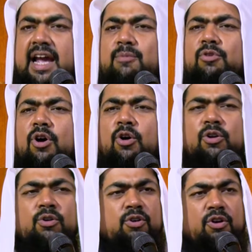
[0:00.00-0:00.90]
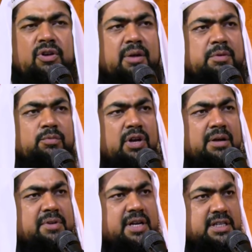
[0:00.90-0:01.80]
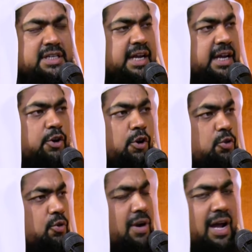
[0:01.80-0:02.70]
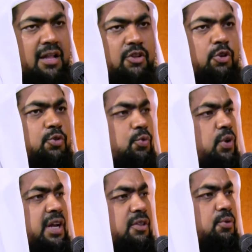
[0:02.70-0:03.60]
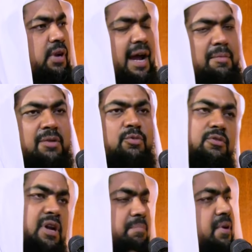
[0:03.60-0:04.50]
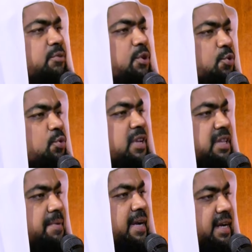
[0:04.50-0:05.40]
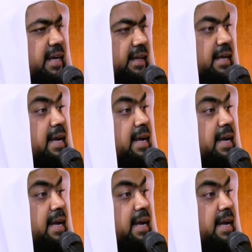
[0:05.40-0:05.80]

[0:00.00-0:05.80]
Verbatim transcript: এমন অহরহ ঘটনা আমি বললাম না যে গত রাত গত দুই রাত ধরে আমার মতন আপনারাও কেউ ঘুমাতে পারেন নাই